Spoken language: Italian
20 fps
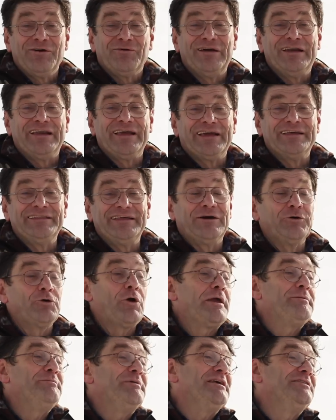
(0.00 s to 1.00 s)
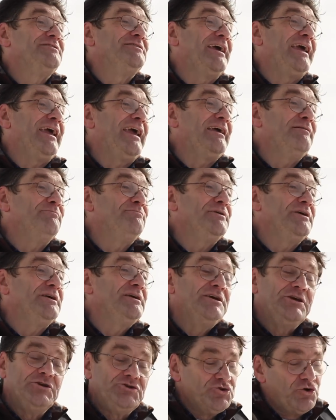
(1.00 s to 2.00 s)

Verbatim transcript: quelli che dicono ai miei tempi,